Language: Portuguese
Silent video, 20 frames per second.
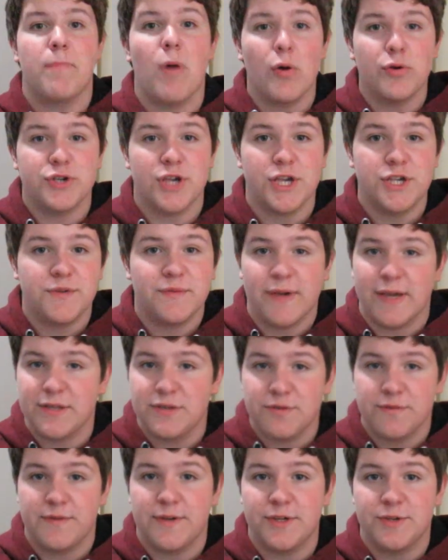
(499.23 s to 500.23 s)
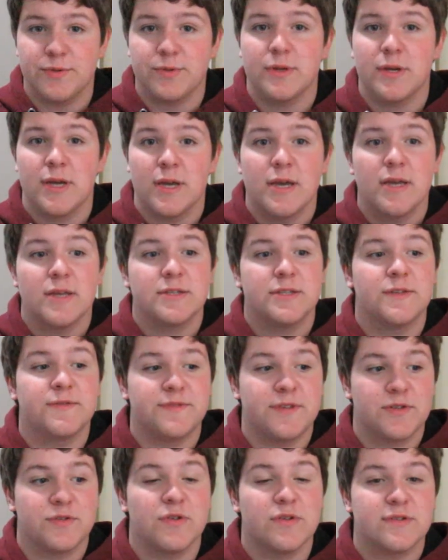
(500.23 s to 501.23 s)
Bom, gente, foi esse o vídeo. Se
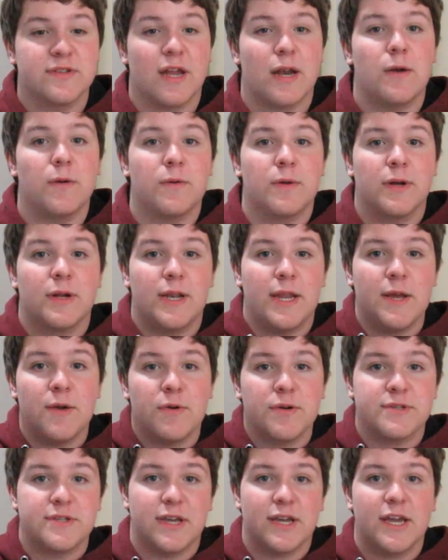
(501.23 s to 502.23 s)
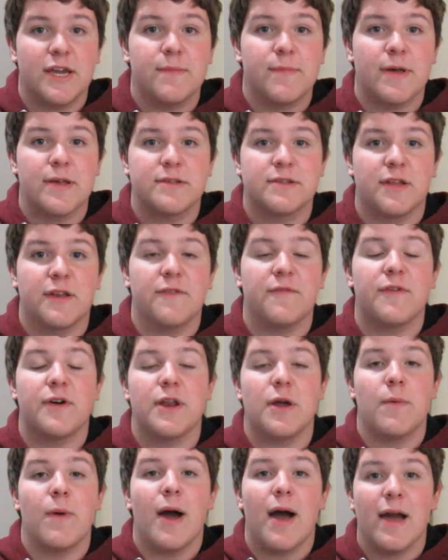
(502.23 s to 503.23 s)
vocês gostaram, clica em gostei aqui embaixo, se inscreva no
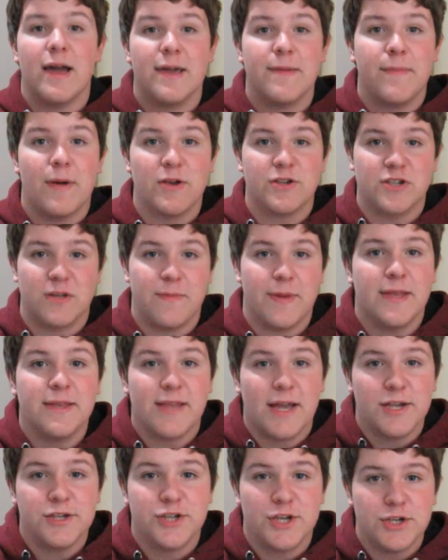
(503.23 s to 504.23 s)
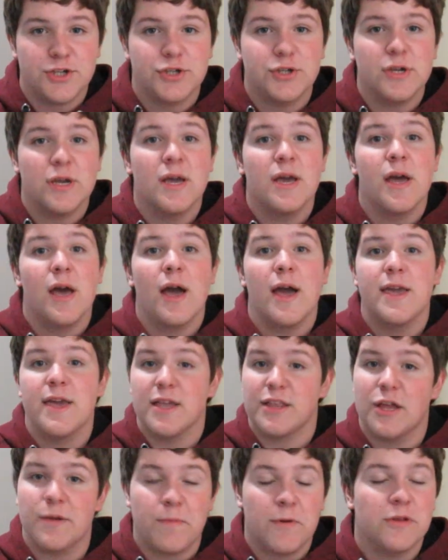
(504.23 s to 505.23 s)
canal. Aqui embaixo também, tá, gente?
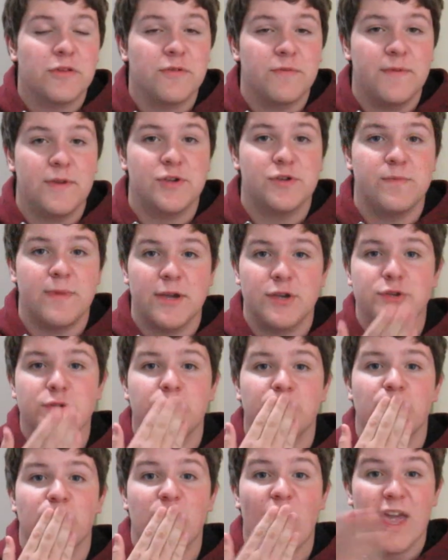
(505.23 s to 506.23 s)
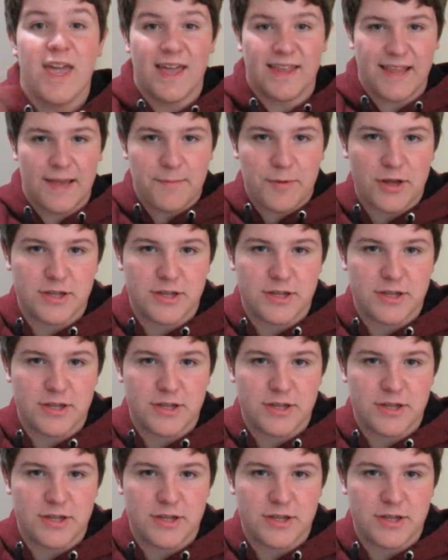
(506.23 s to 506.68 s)
E até o próximo vídeo. Beijo e até a